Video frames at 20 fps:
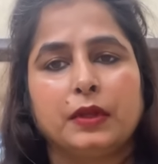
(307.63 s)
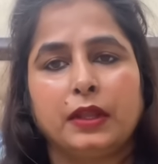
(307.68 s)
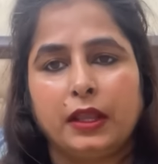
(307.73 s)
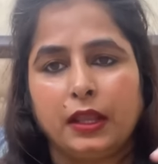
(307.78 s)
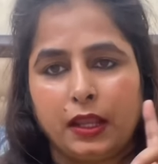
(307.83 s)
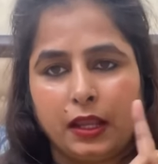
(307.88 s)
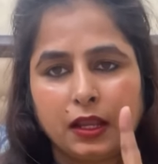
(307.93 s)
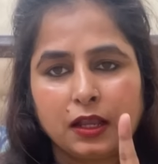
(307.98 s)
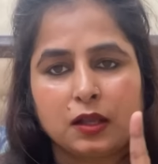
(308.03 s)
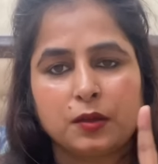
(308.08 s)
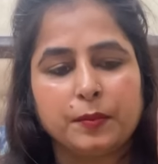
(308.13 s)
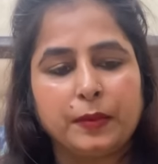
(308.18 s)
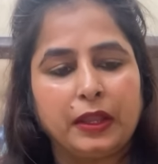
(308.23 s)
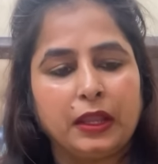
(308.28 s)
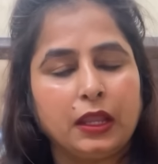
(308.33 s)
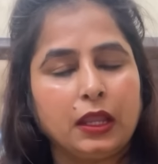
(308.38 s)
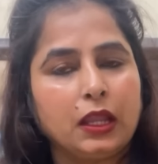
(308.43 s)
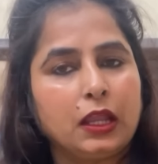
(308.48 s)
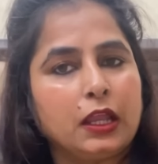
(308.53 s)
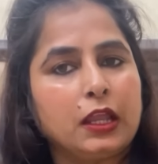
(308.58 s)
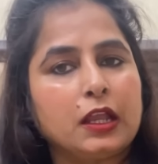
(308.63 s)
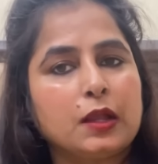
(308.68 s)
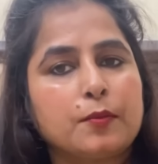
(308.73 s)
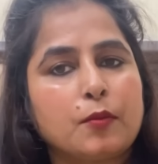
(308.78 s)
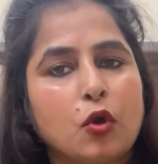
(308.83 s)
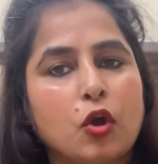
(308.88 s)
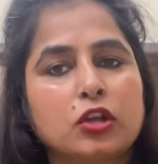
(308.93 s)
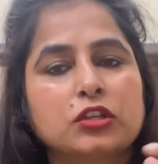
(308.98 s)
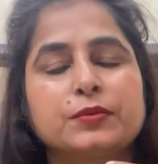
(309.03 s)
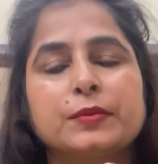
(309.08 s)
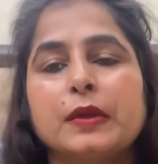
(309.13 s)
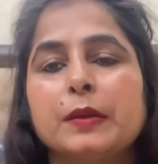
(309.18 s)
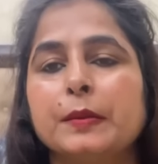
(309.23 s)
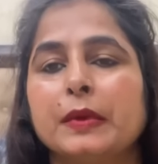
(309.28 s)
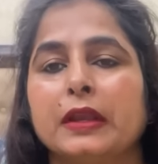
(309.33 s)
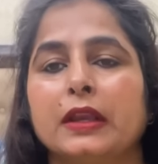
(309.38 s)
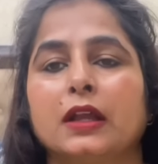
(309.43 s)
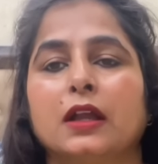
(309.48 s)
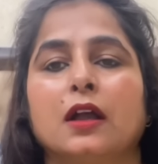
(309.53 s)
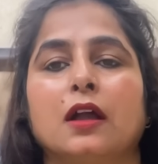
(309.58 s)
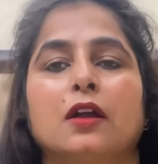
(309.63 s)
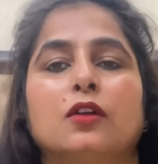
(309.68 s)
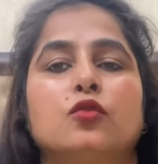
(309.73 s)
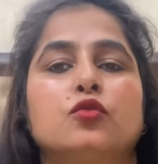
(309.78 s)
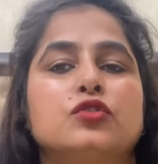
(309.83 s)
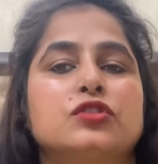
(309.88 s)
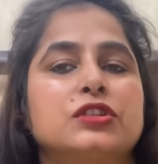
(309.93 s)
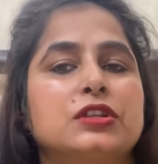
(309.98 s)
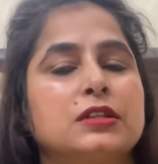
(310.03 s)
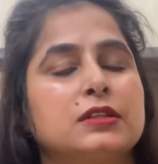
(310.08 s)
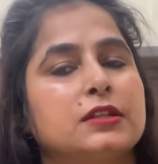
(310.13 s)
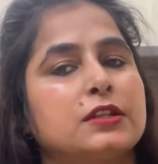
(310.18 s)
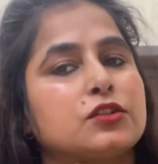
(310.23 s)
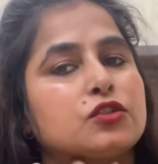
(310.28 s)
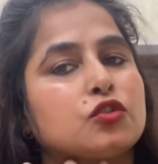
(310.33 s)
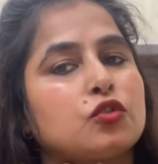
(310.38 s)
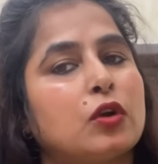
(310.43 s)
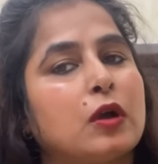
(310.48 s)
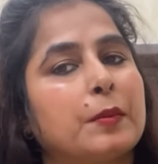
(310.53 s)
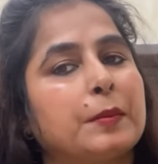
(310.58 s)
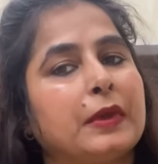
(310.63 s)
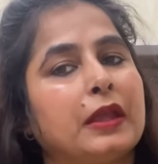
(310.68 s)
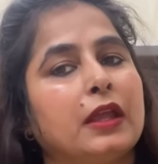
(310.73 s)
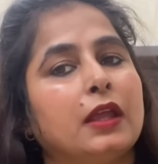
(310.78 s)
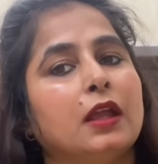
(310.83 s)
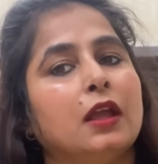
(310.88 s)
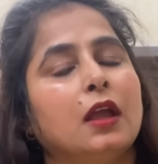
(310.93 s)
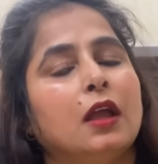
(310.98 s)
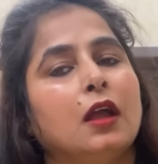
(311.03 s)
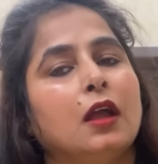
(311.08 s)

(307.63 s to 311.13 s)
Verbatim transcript: एक में एक बॉक्स में मैंने कहा कुछ चीजें जो हमें